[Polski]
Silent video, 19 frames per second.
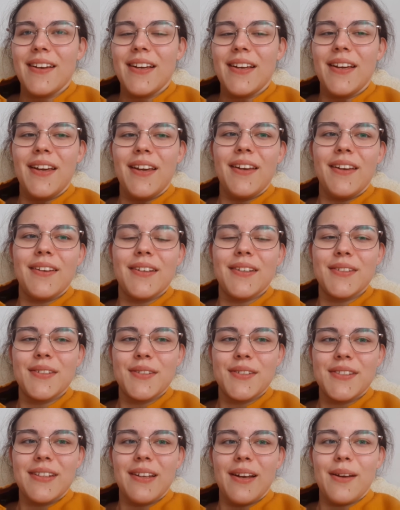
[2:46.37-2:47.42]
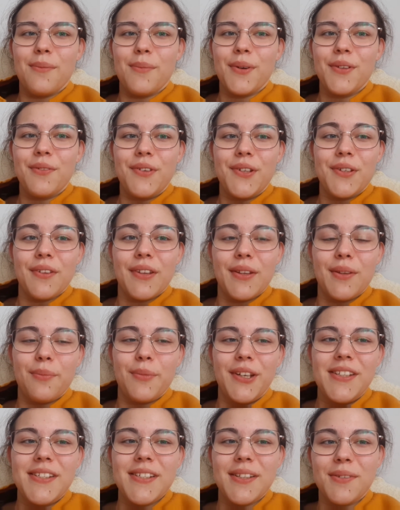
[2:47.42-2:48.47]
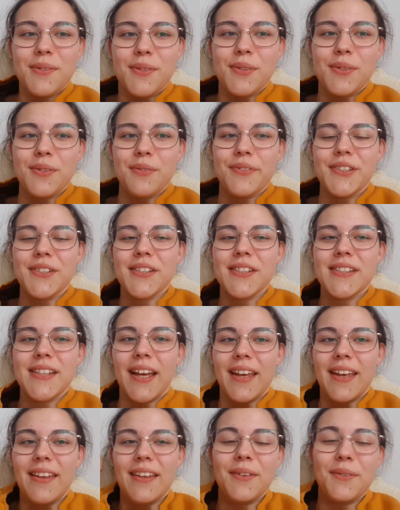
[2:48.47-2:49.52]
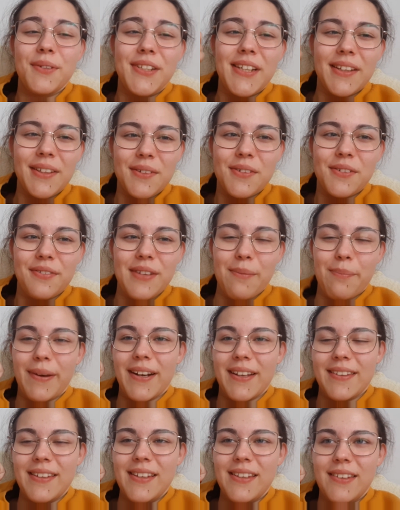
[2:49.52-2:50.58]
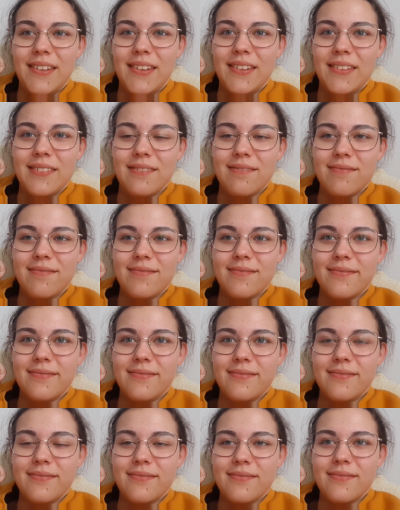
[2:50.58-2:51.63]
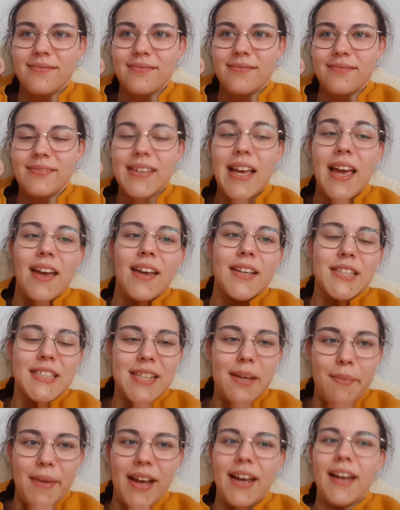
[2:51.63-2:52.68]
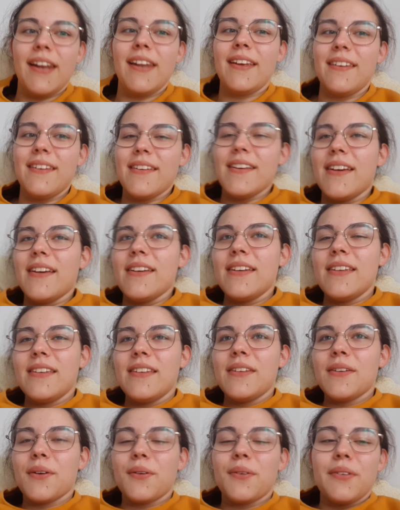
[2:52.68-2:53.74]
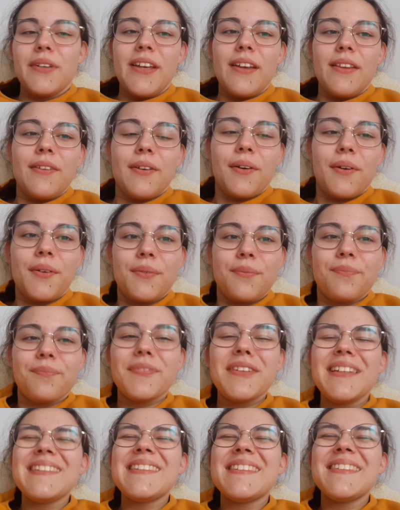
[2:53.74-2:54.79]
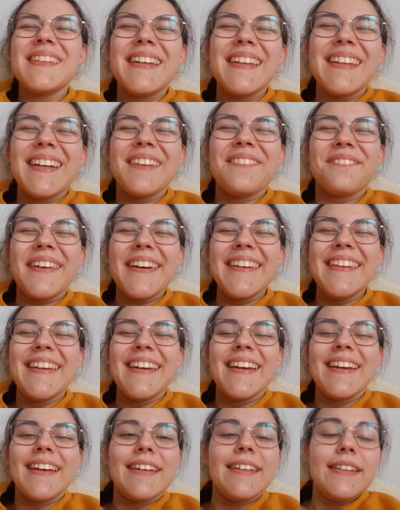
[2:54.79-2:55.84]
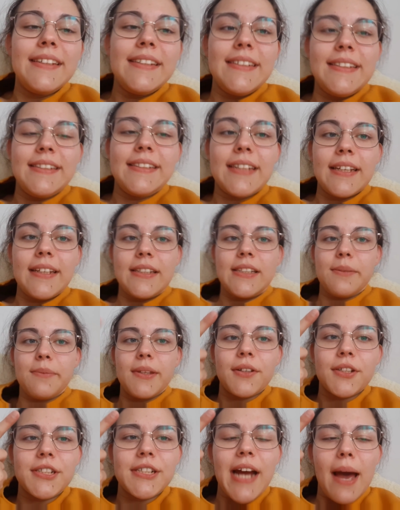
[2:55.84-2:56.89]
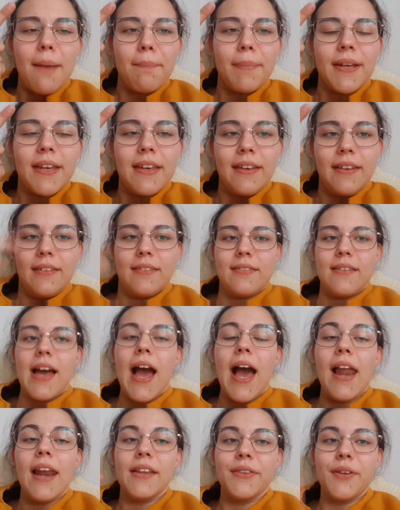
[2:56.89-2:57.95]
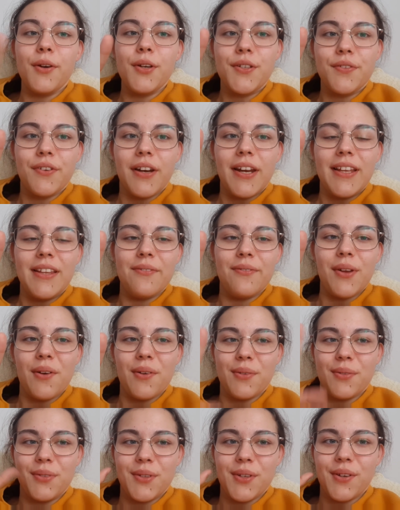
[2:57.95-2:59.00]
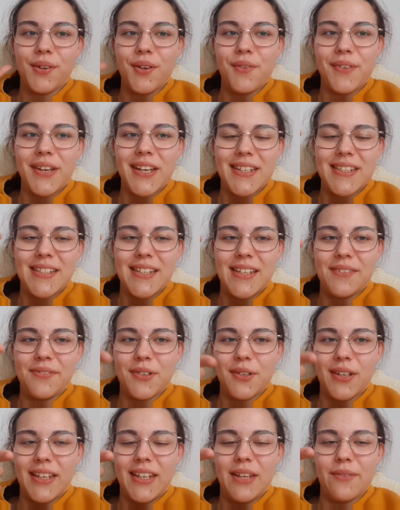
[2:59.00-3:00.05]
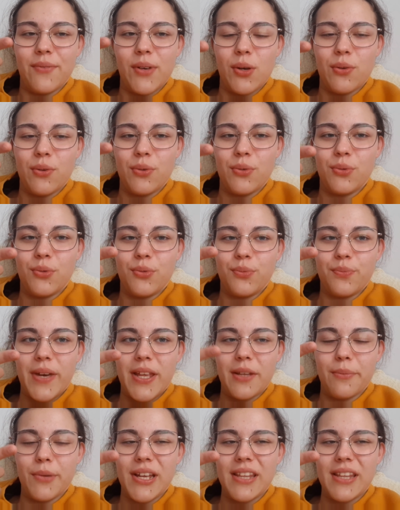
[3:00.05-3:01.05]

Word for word: i zostałam odwieziona do moich dziadków i zostaję u dziadków na parę dni. Sama, ale yy, ogólnie to jest tutaj tak fajnie i dzisiaj jedziemy do Żabki ale to już w kolejnym vlogu. To właśnie w kolejnym vlogu będą